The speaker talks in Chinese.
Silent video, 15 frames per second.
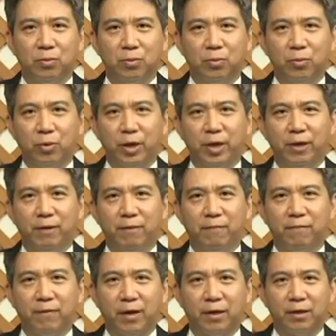乌龟
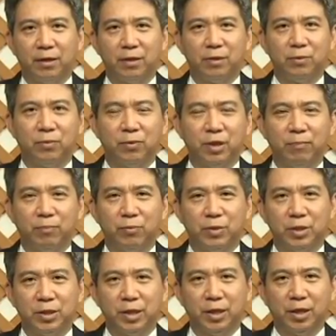反而努力不
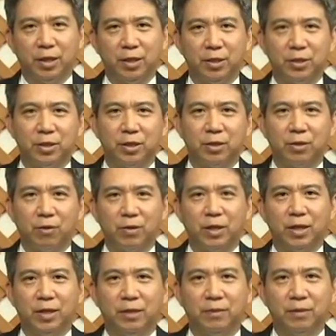懈而成功
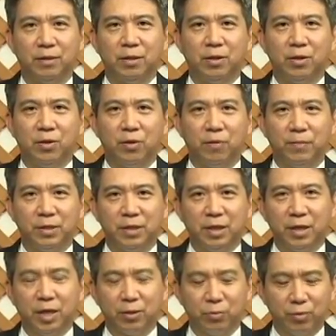了。我们今
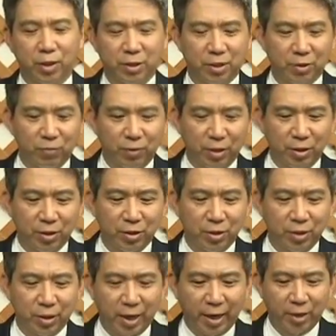天要读的经文
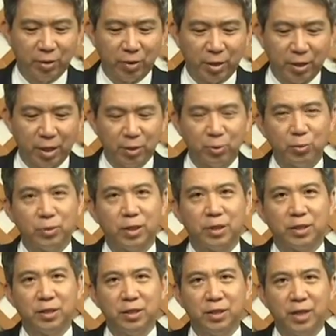是在传道书的
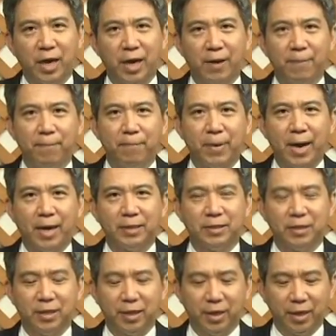七章八
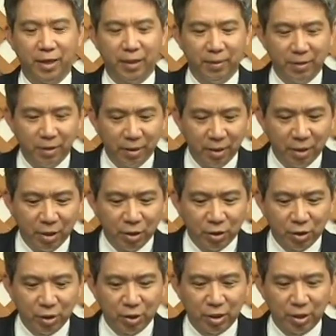节，
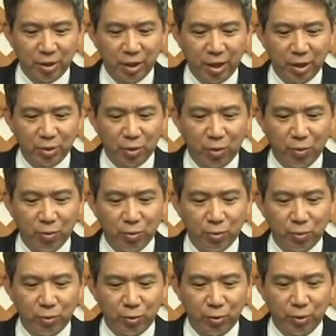事情的终
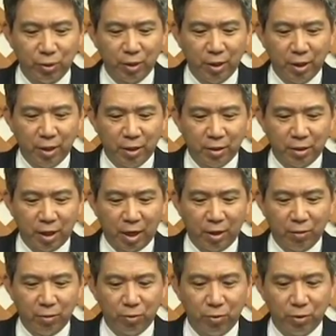局
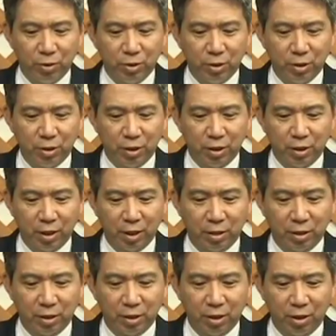强如事情的
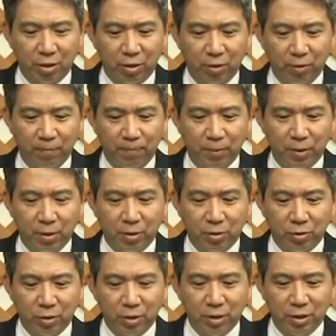起头。
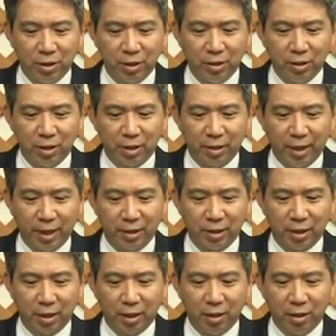存心忍耐
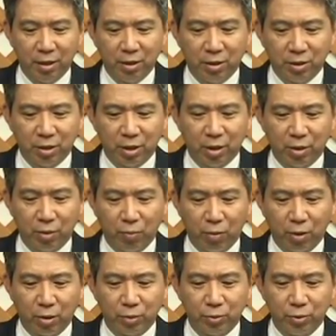的胜
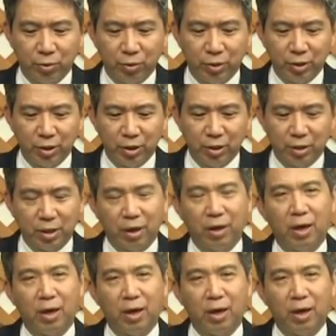过居心骄